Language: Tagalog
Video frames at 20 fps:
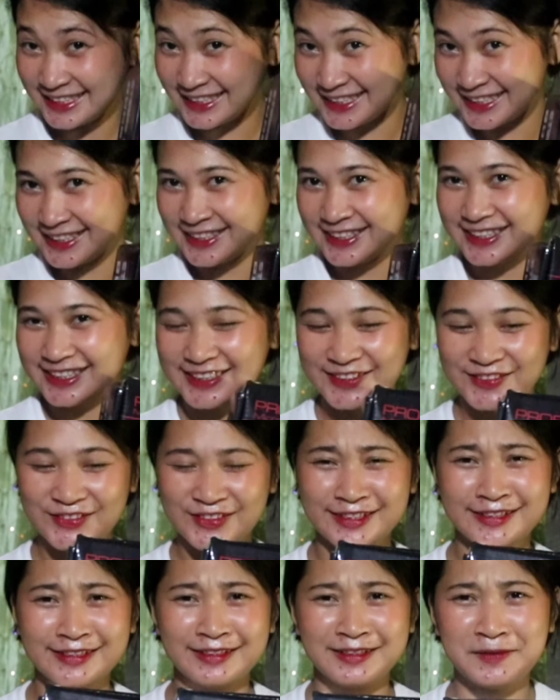And dito na
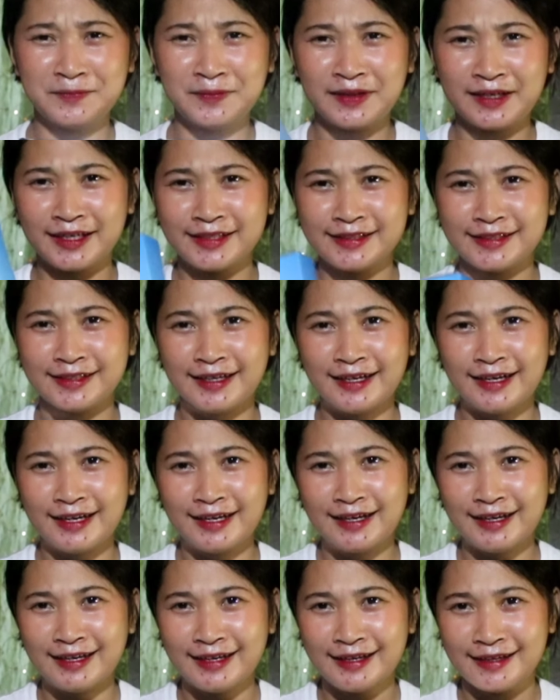sila mga
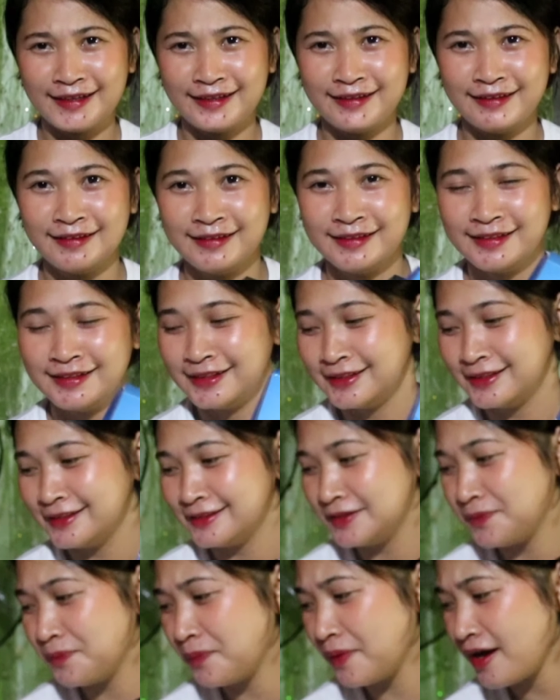day.
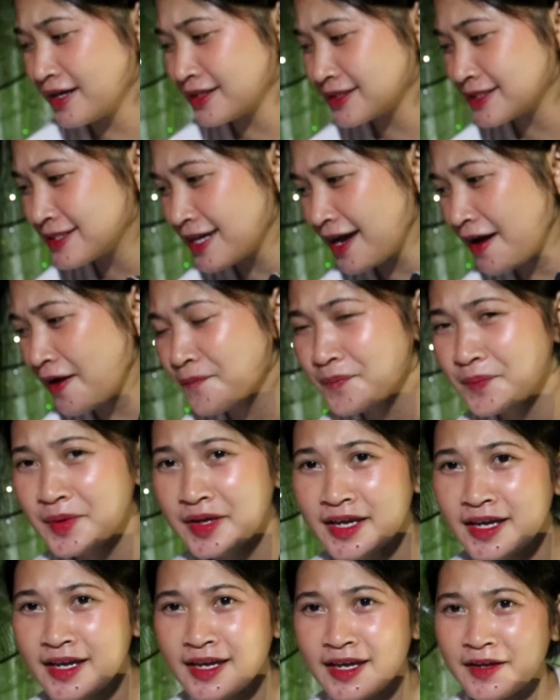Diba ang
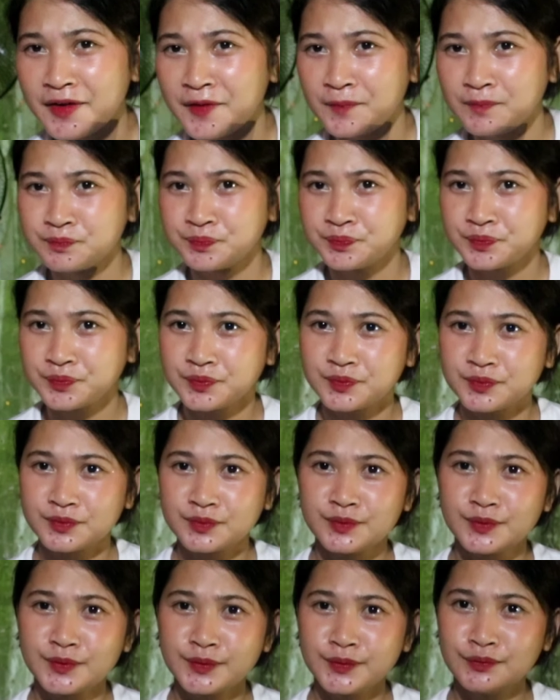dami?
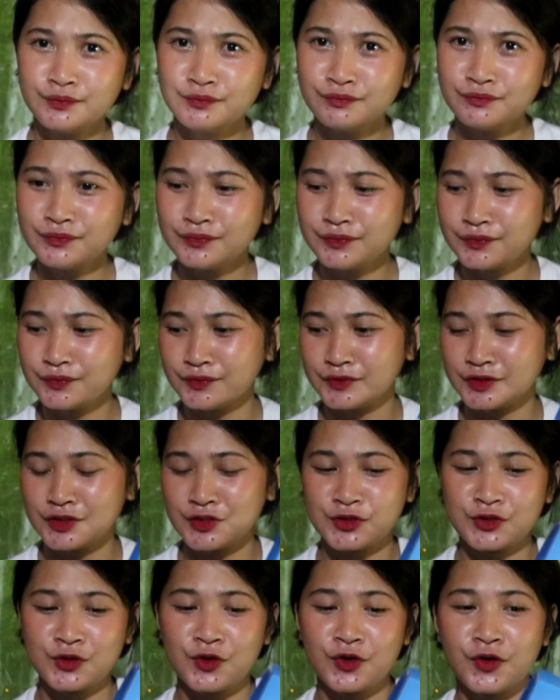Mm.
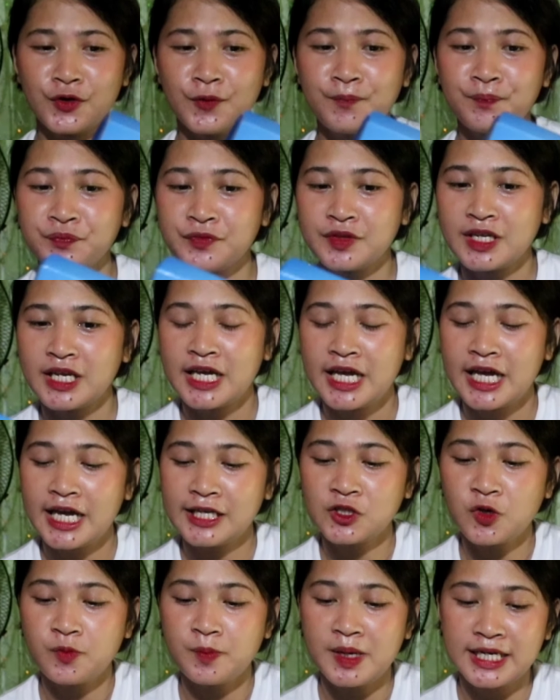So,
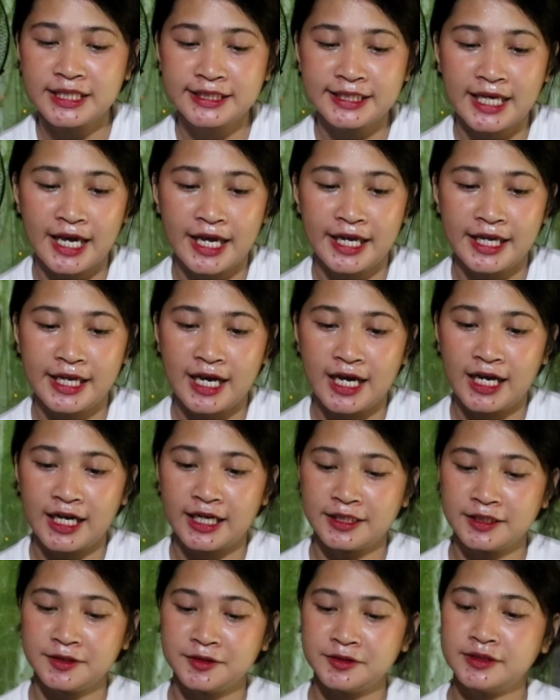ito mga day,
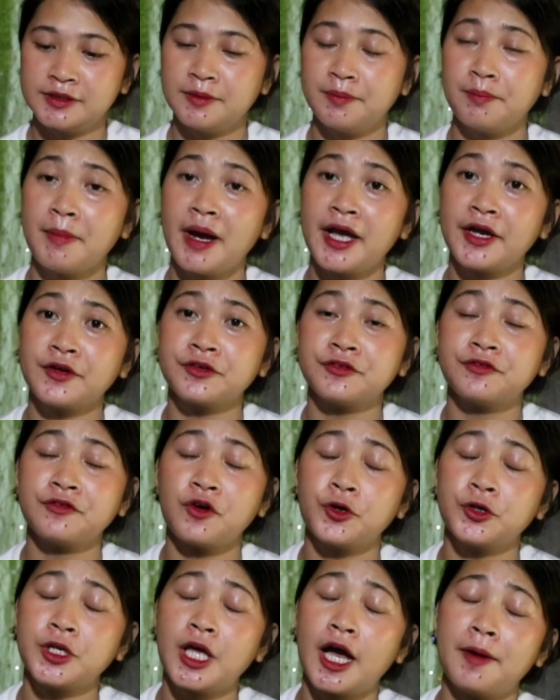ang
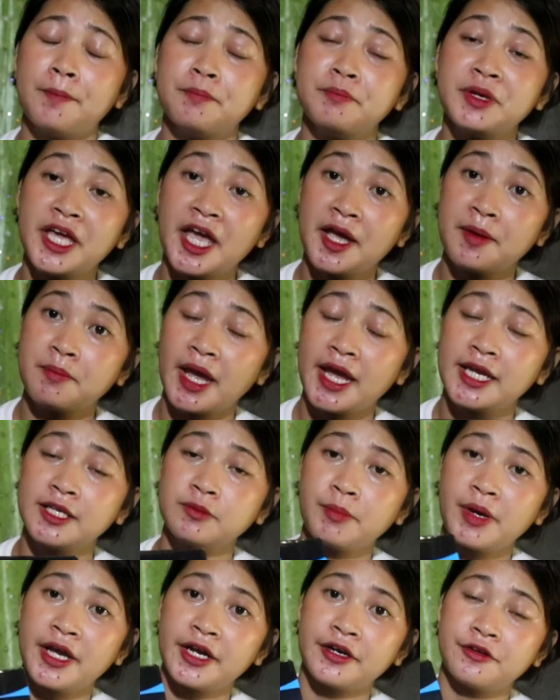microphone, um, BM8
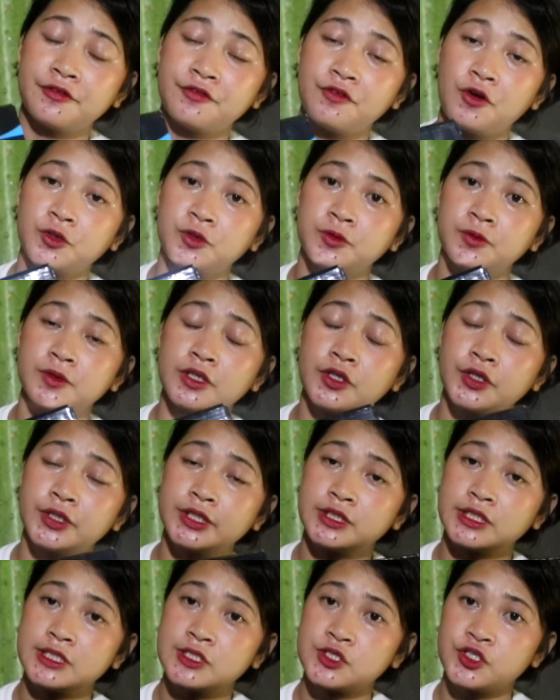microphone
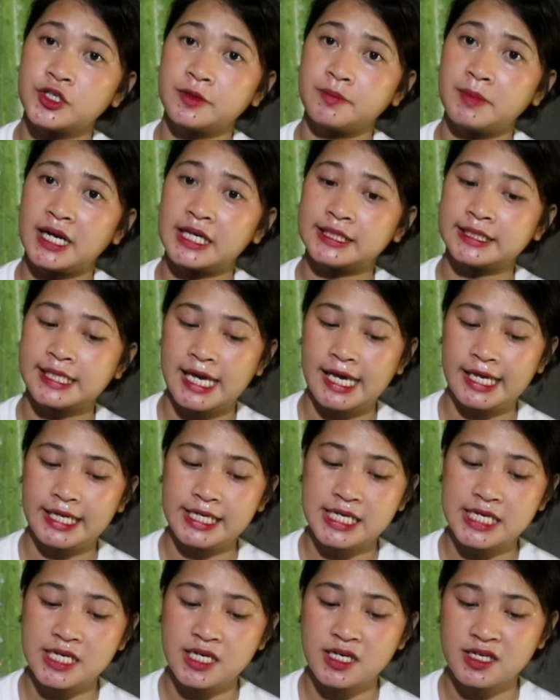condenser mga day
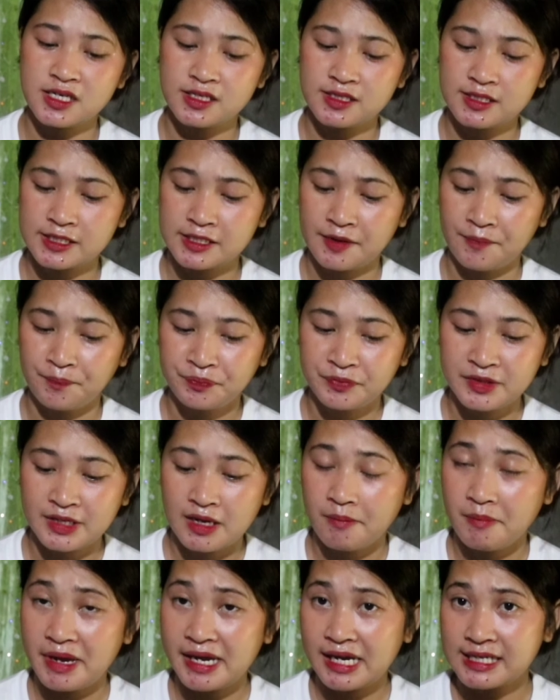is
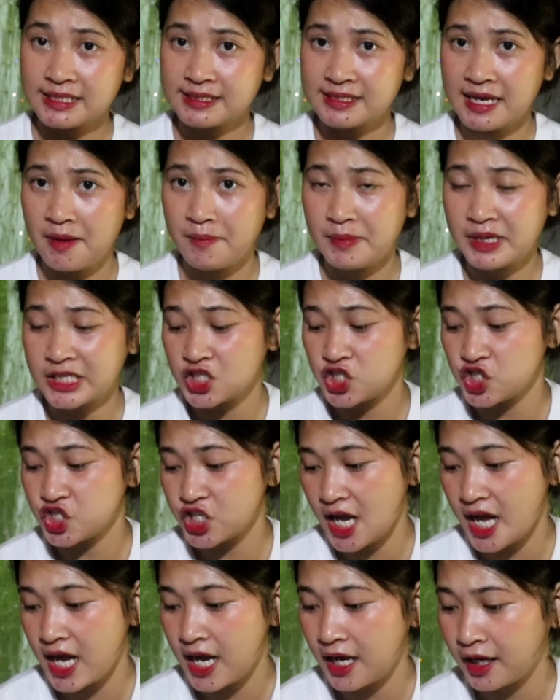may kasama na
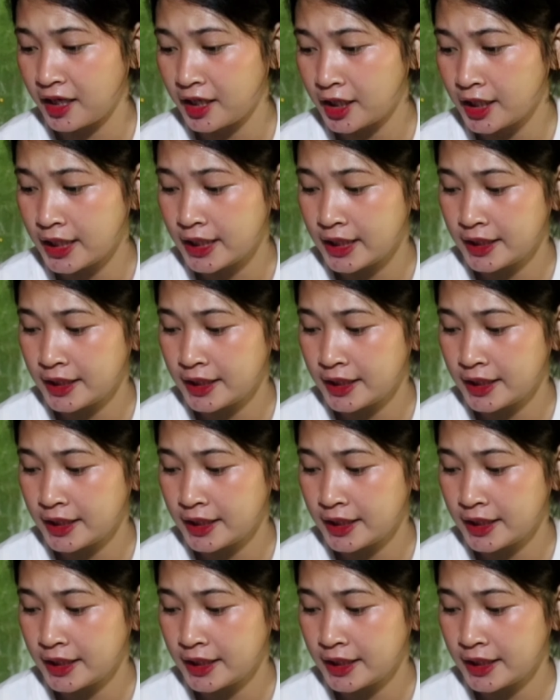siyang